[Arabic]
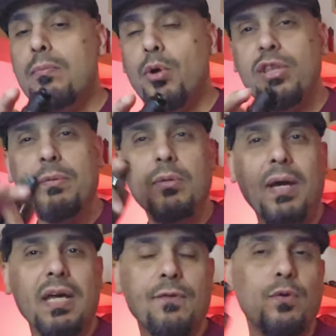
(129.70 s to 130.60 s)
معظمكم
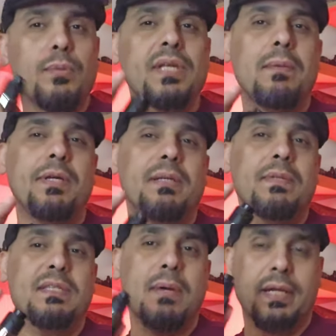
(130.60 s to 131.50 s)
عارف واللي متابعني
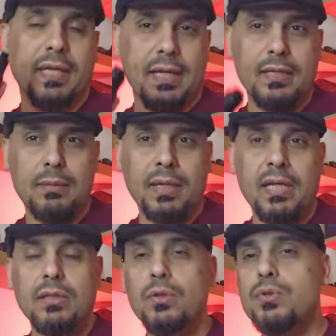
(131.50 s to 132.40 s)
من زمان ان كان هني
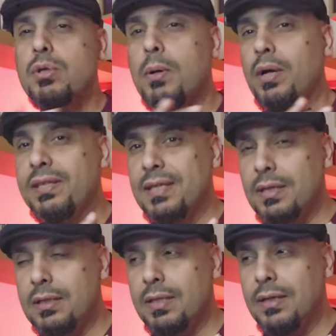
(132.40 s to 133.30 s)
بقناه اليوتيوب او
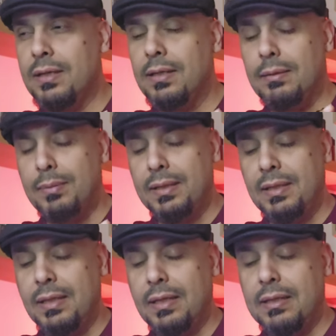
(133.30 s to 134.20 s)
حتى آه،
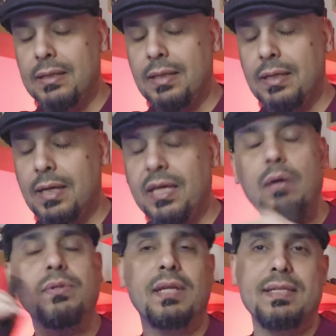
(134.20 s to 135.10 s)

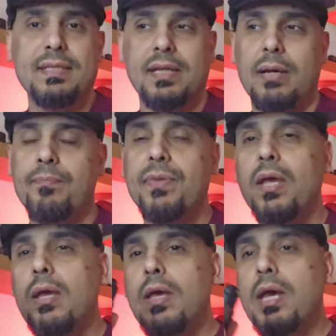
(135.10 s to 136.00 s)
باكونت الانستغرام
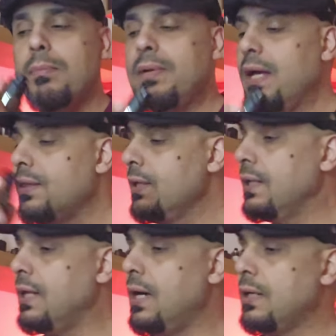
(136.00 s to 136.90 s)
ملاحظين
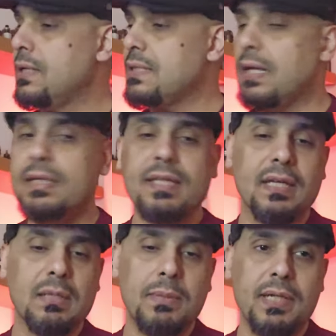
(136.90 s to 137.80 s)
ان انا صار لي
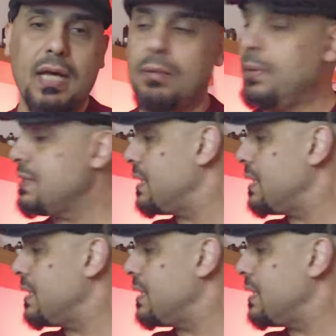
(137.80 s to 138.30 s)
تقريبا اربع